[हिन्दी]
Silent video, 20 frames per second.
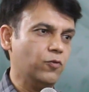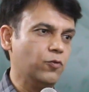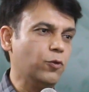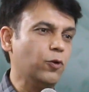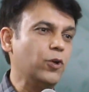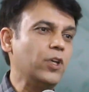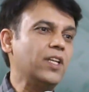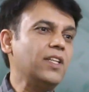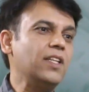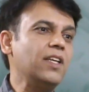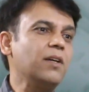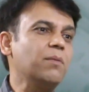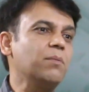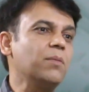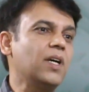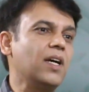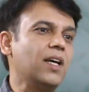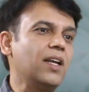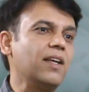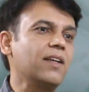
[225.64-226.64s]
वो यदि हम
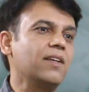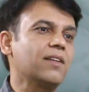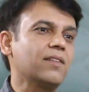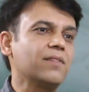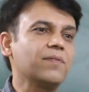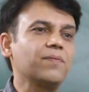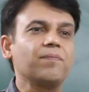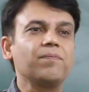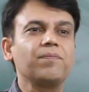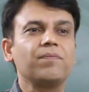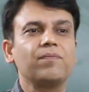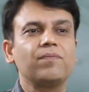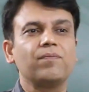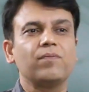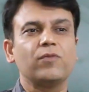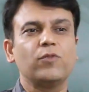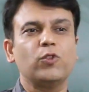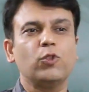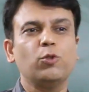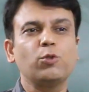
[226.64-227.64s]
करें
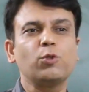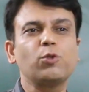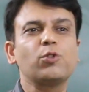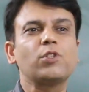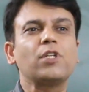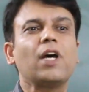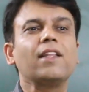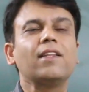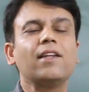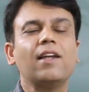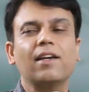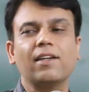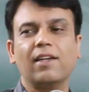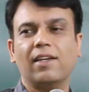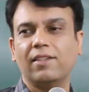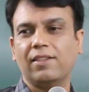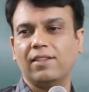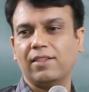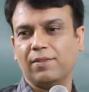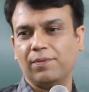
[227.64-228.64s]
तो उसको साधना
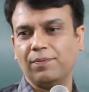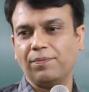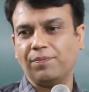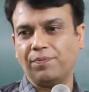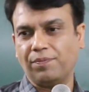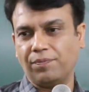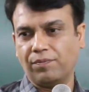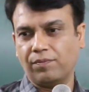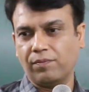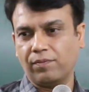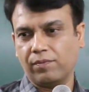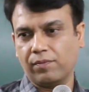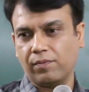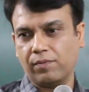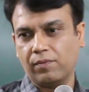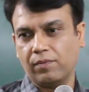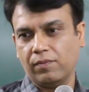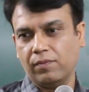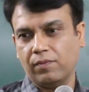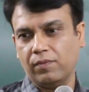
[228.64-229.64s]

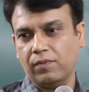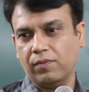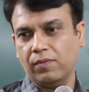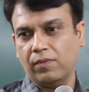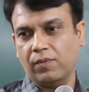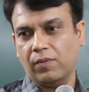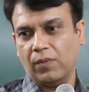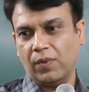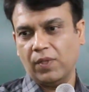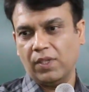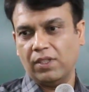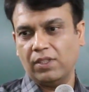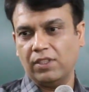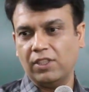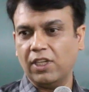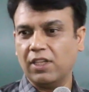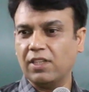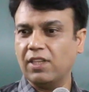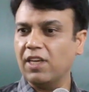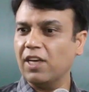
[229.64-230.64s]
कहते
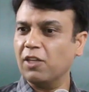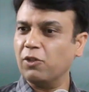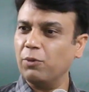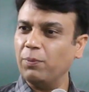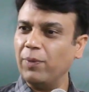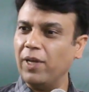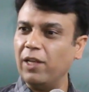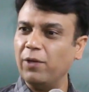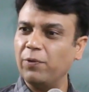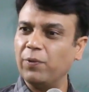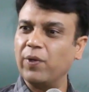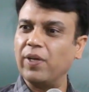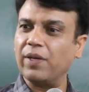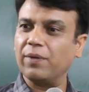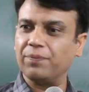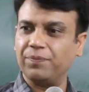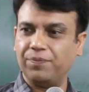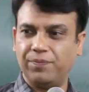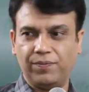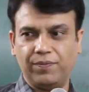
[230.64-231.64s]
शक्तियां तो मिली हुई
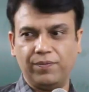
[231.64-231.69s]
है